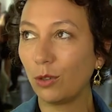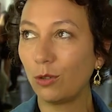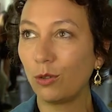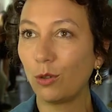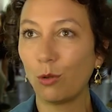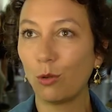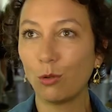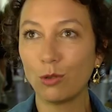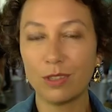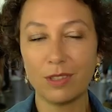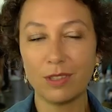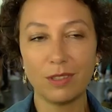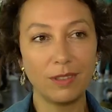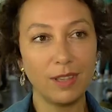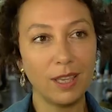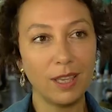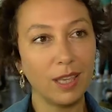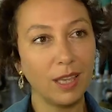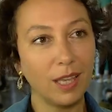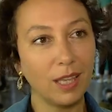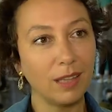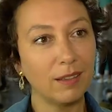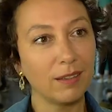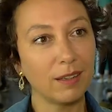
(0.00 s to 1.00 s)
großen
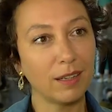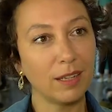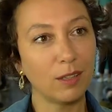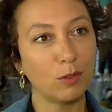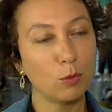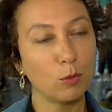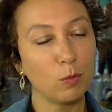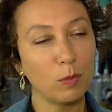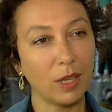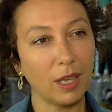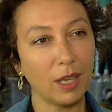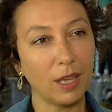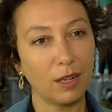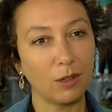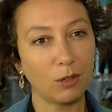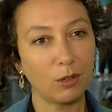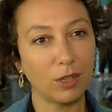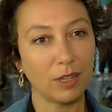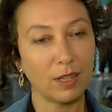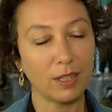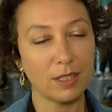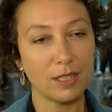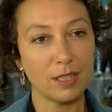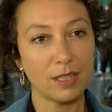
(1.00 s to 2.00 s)
Ding Internet umgeht
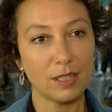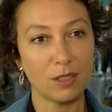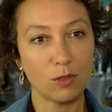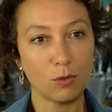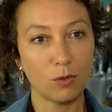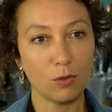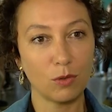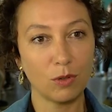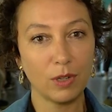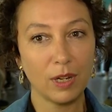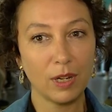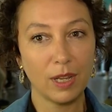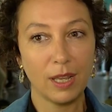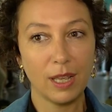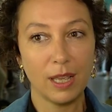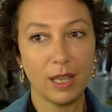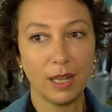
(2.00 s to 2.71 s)
oder dass es so, ein,